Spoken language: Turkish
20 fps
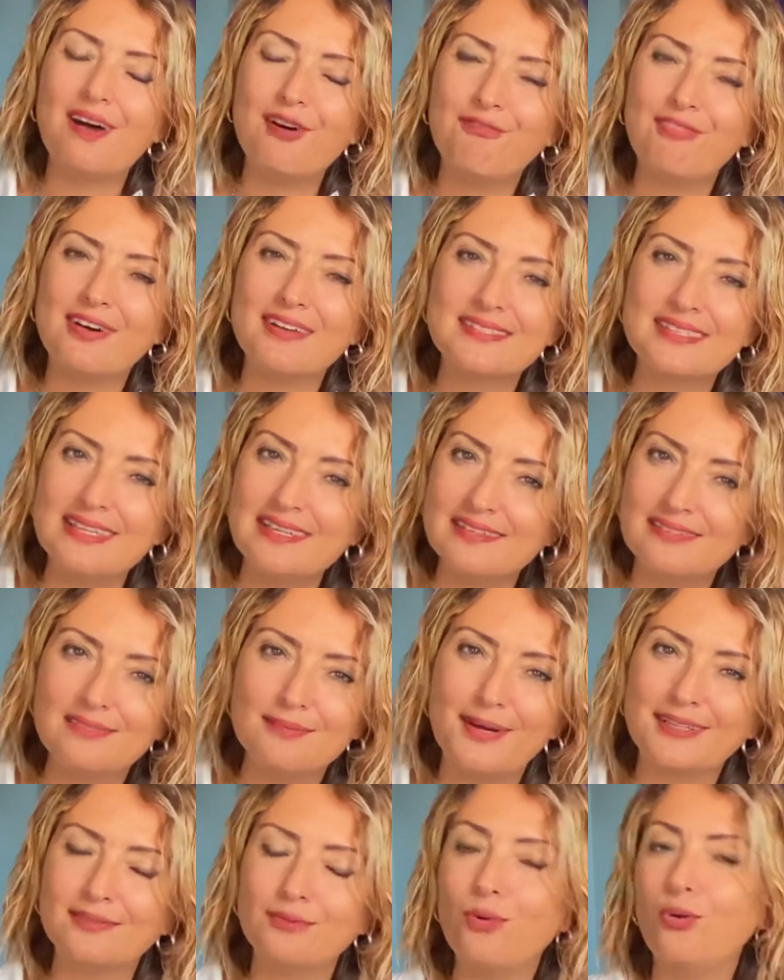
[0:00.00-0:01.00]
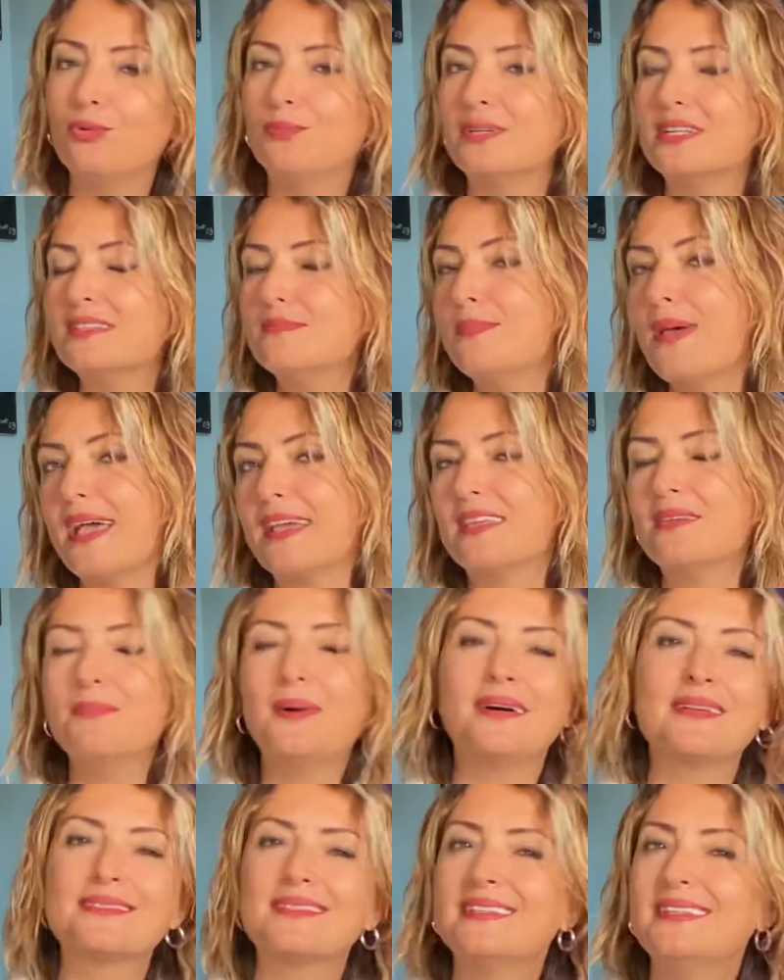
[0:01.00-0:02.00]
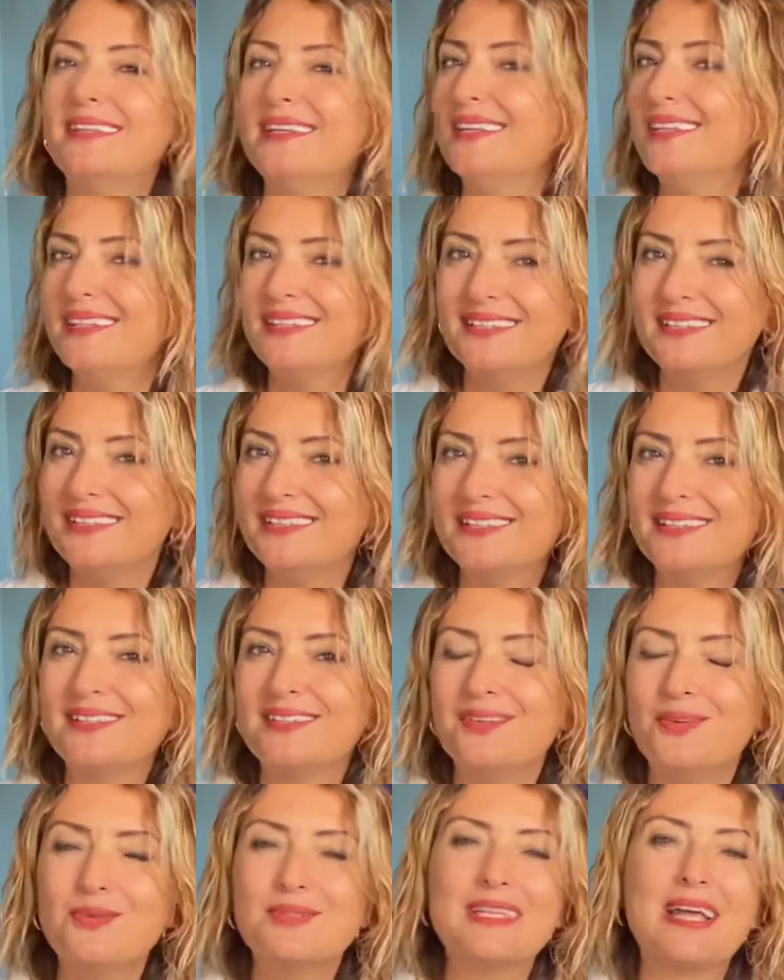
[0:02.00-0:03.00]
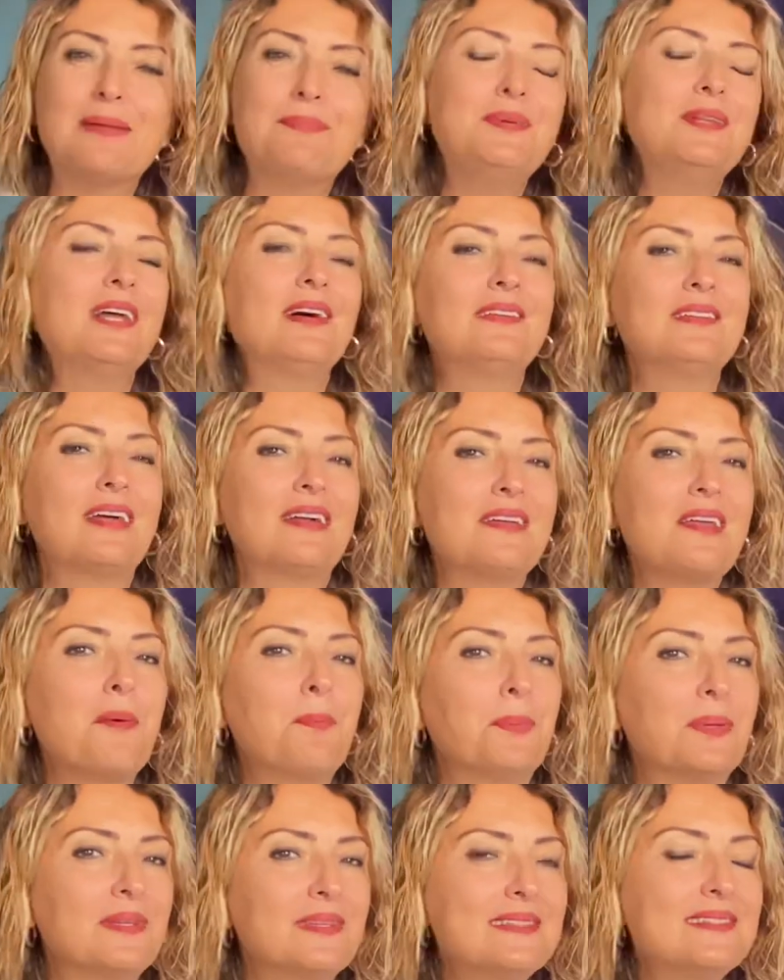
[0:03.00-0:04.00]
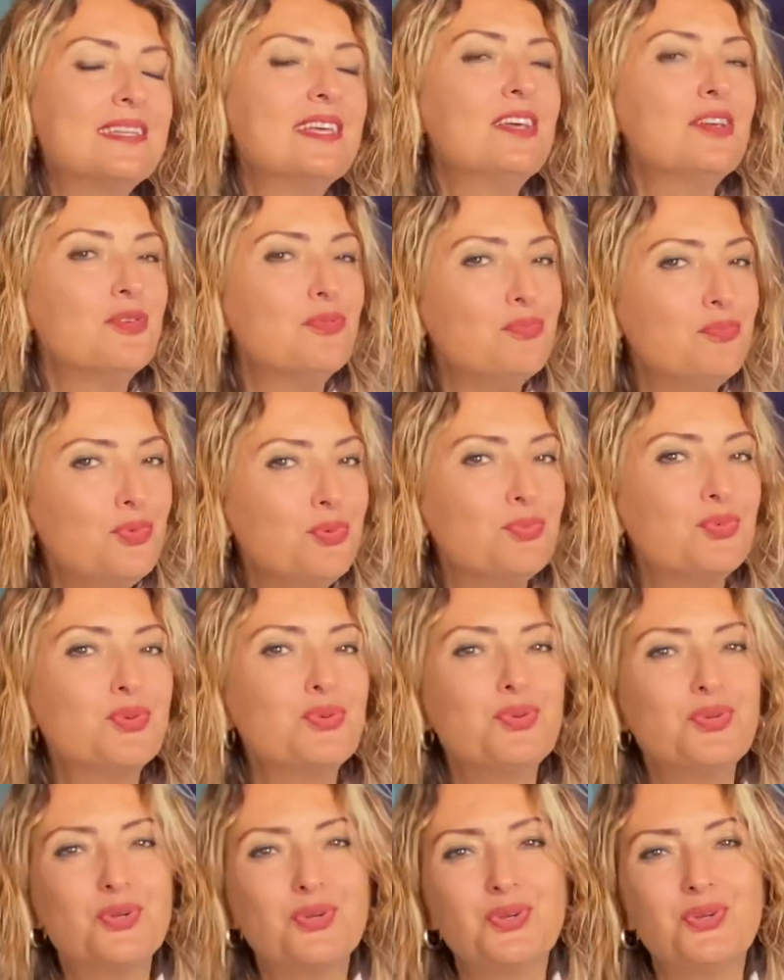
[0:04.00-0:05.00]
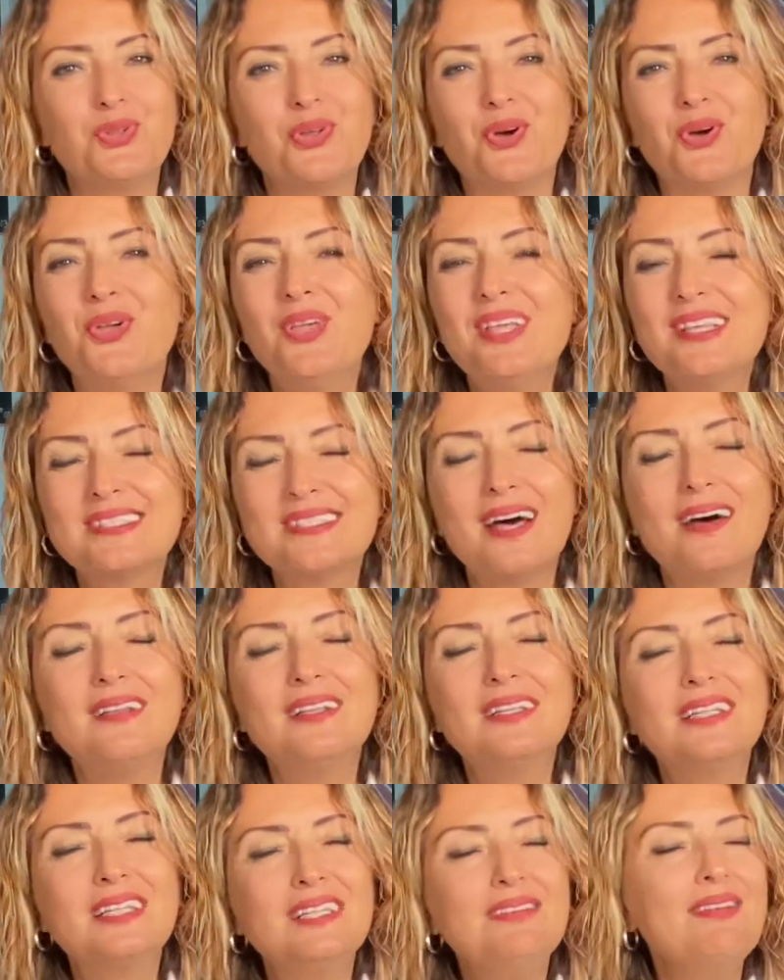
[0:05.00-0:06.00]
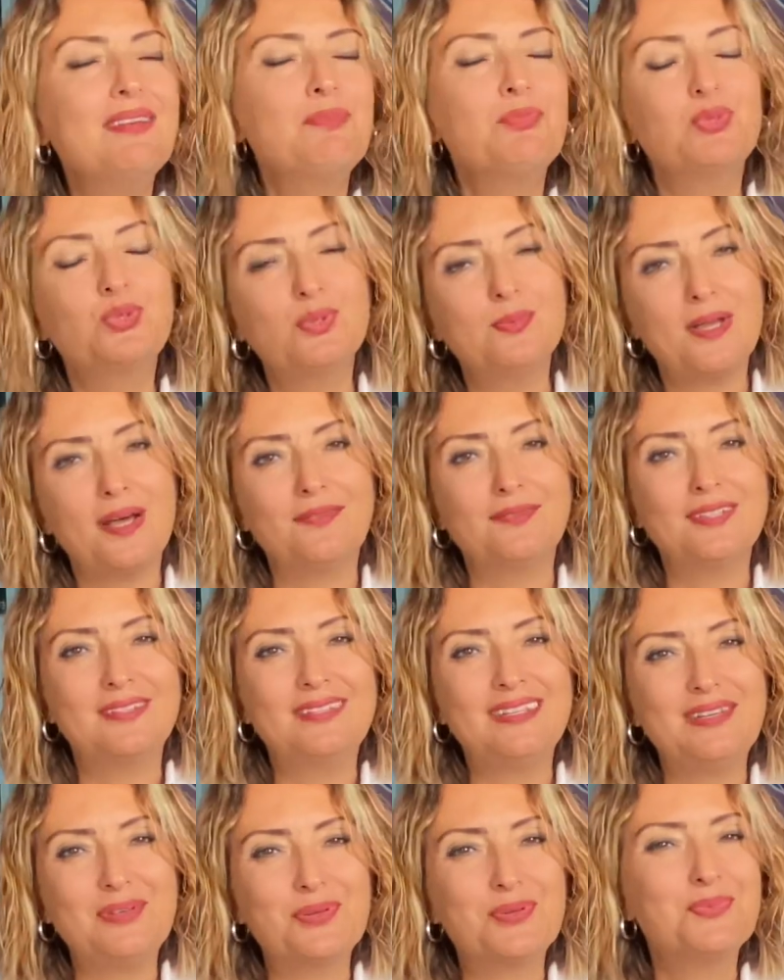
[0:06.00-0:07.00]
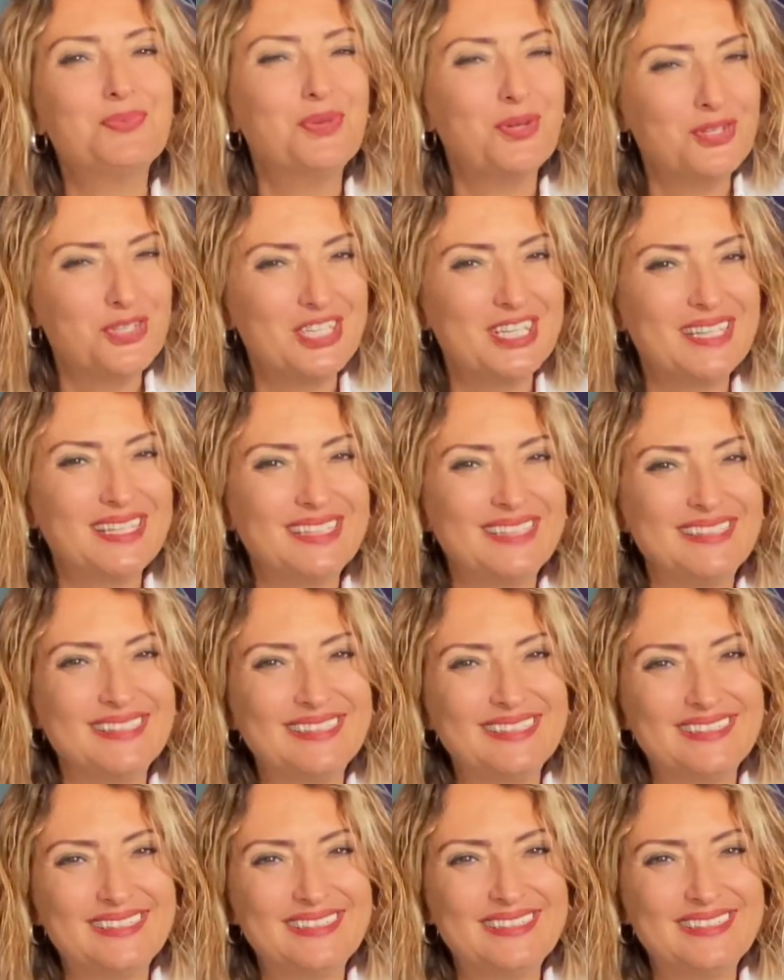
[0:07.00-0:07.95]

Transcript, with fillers: fazla irtibatta olmanız belki bazı e, özel planlar yapmanız mümkün görünüyor. Sağlıklı ve mutlu bir hafta diliyorum. Hoşçakalın.